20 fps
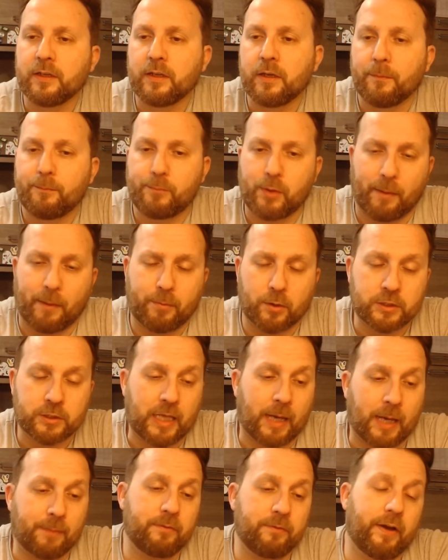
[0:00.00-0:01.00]
più
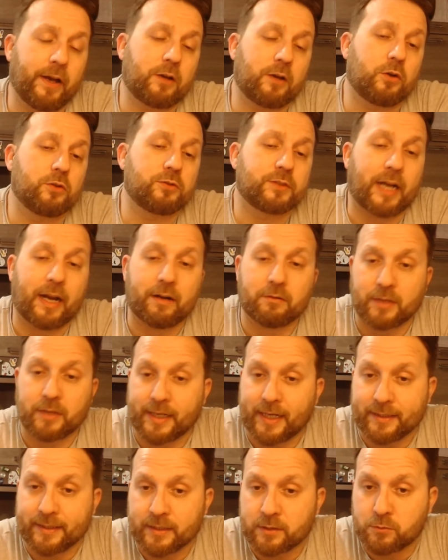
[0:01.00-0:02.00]
abbordabile, vai a incontrare una
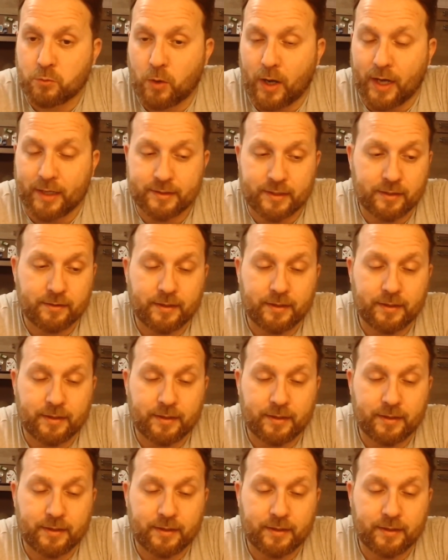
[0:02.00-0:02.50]
grande squadra,